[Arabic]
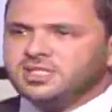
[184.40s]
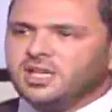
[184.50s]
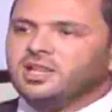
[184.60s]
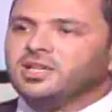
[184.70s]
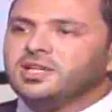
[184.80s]

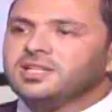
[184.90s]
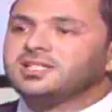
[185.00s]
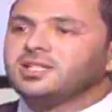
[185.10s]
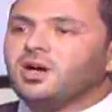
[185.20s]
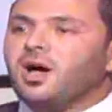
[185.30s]
ظل
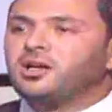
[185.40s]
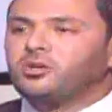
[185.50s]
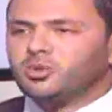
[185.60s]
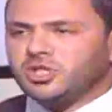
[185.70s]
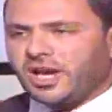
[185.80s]
استقالة
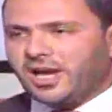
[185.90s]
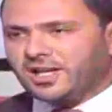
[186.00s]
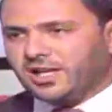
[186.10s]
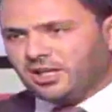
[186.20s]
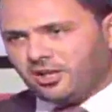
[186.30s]
وزراء
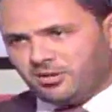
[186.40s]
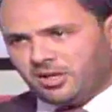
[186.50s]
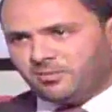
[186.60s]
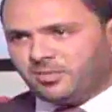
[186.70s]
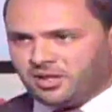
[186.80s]

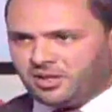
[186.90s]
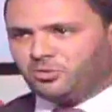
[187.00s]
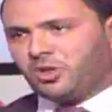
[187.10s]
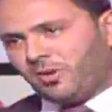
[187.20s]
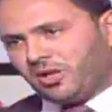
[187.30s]
الكتائب آه،
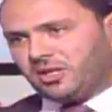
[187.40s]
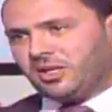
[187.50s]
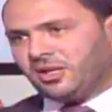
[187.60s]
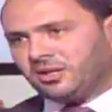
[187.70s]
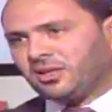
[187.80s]
وطبعا
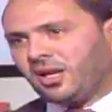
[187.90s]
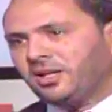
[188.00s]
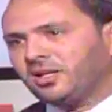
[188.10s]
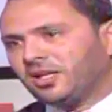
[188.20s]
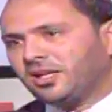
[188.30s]
آه،
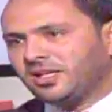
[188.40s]
تعليق